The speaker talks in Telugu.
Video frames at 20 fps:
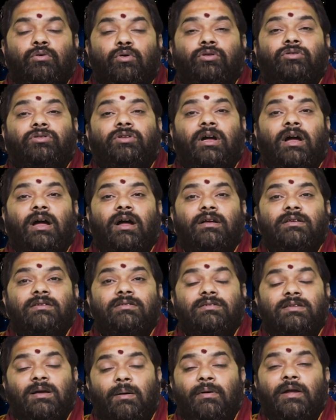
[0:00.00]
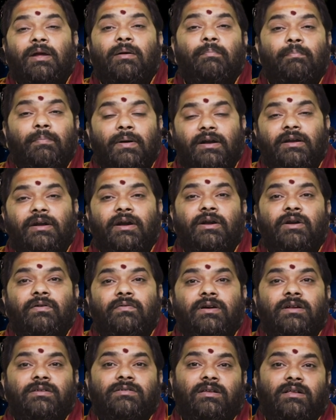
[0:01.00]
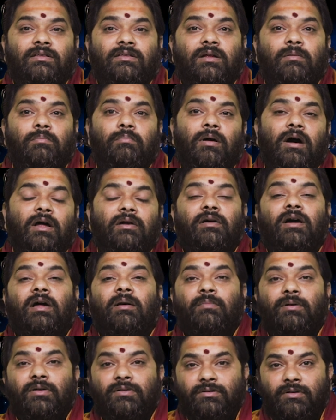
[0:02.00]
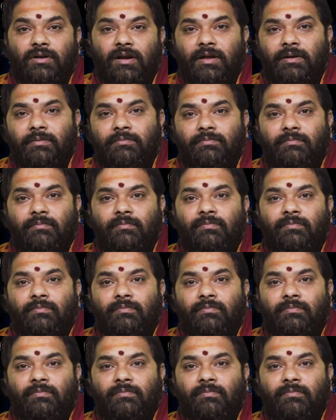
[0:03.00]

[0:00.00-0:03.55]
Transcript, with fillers: కొంత సమయం పట్టేటువంటి సందర్భాలు కనబడుతున్నాయి